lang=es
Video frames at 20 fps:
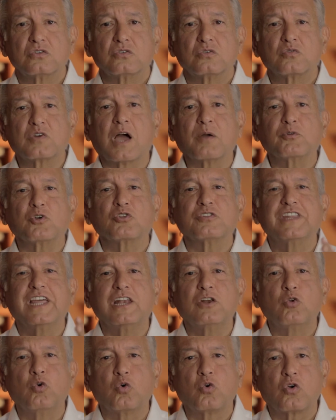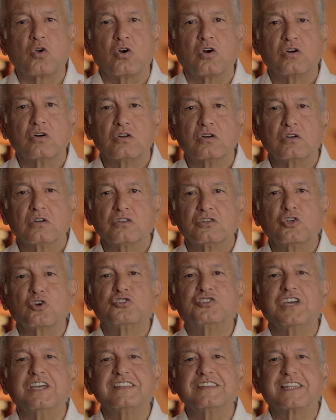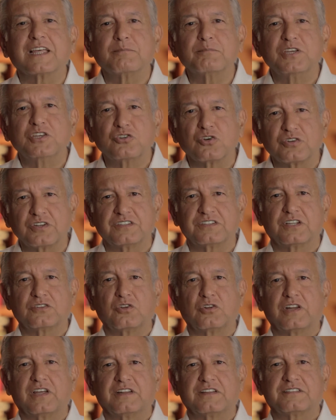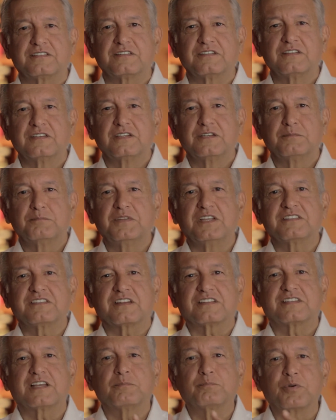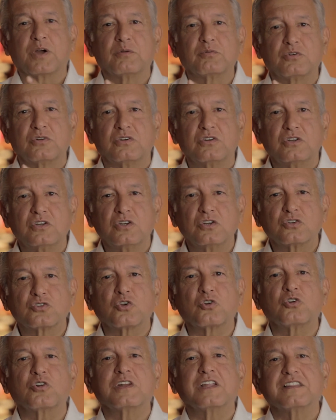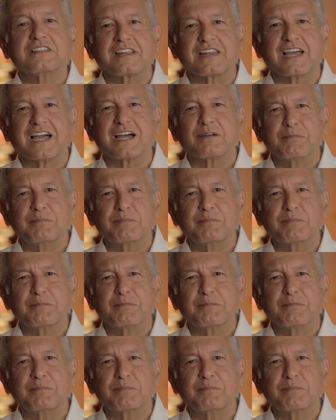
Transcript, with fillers: un avión de lujo de 80 millones de dólares, mientras al pueblo solo le entregan